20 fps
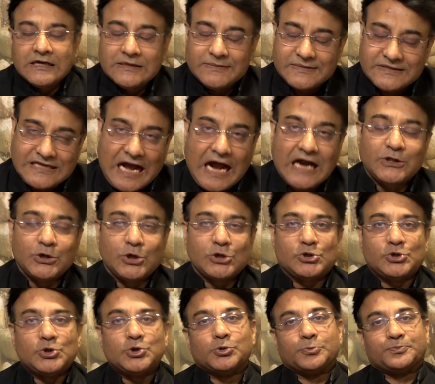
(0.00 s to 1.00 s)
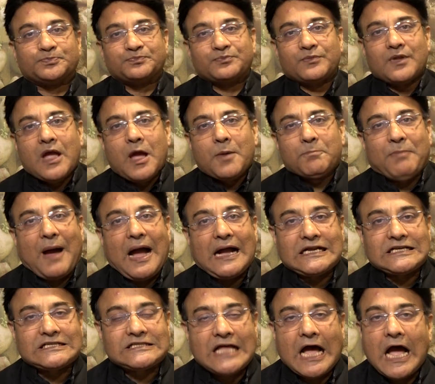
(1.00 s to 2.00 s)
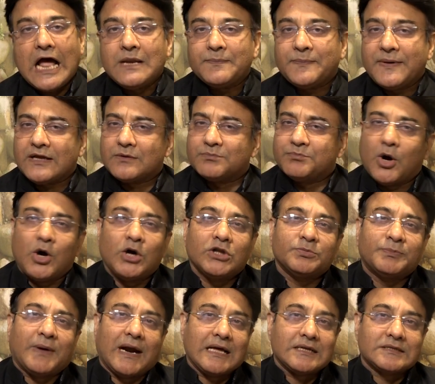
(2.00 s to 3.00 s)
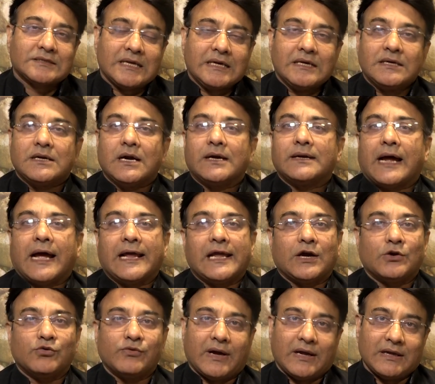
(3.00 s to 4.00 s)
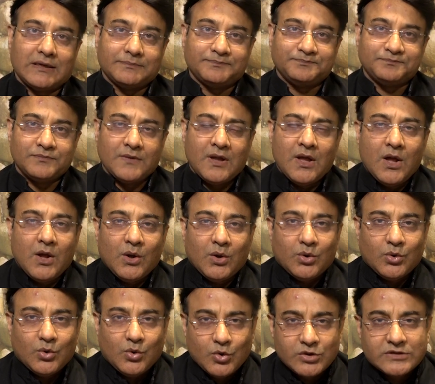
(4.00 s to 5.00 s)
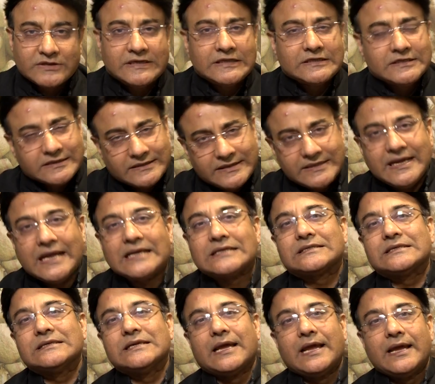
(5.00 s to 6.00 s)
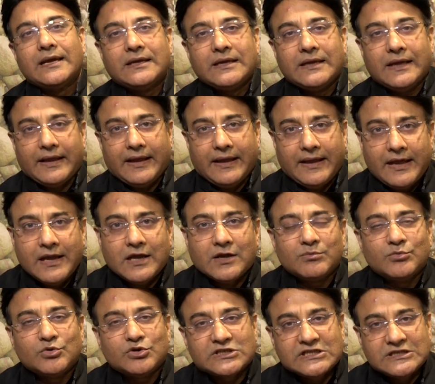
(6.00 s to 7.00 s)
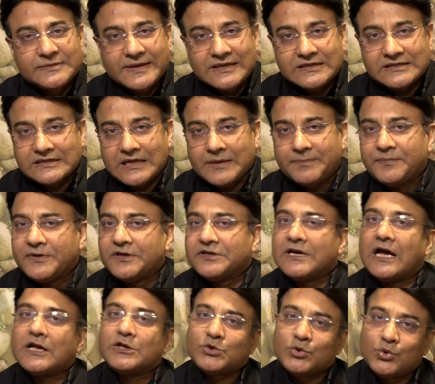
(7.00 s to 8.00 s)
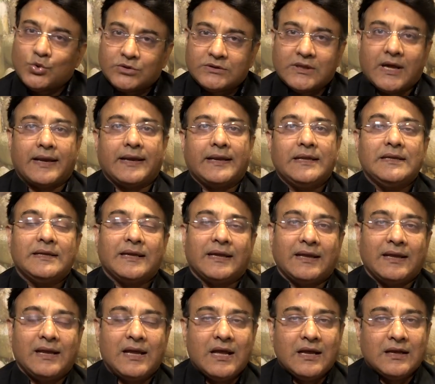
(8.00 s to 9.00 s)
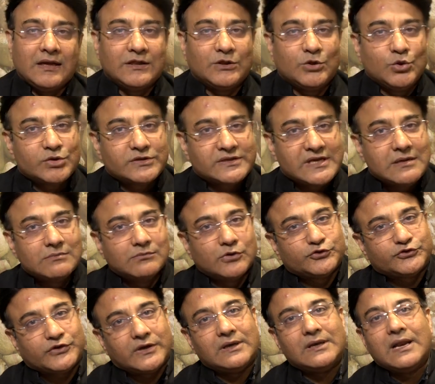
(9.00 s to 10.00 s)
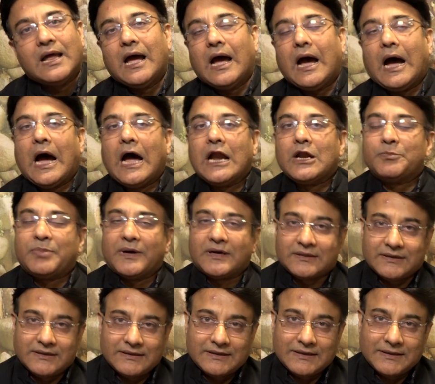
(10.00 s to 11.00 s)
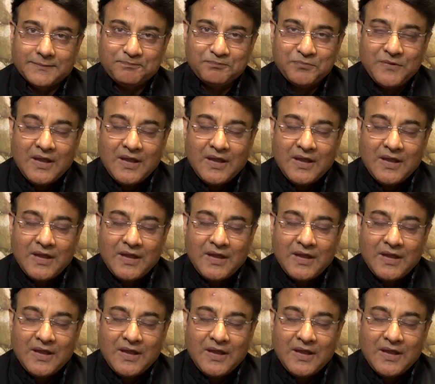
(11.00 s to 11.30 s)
नमस्कार दोस्तों पाकिस्तान पर एक बहुत बड़ा संकट आया हुआ है उसकी स्थिति ऐसी है कि एक मुसीबत से पीछा छूटता नहीं है कि दूसरी मुश्किल आन पड़ती है